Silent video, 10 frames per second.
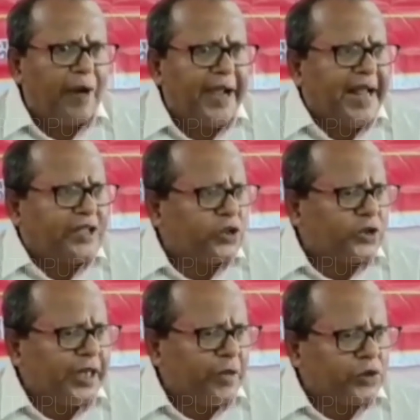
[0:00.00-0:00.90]
এবং এই রাজ্য
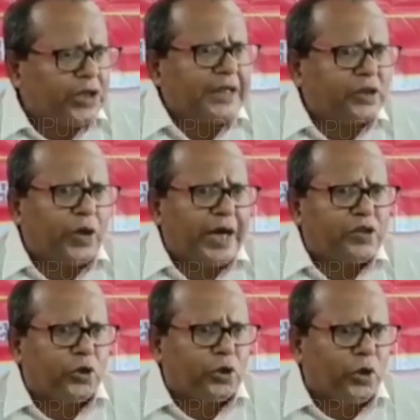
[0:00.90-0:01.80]
থেকে উৎখাত করার
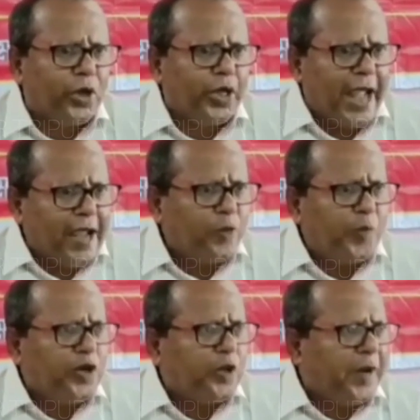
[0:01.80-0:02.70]
জন্য এই
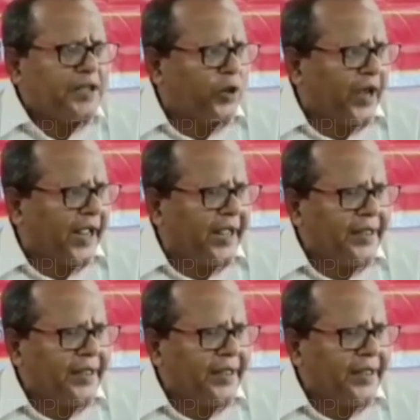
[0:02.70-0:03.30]
উপনির্বাচনে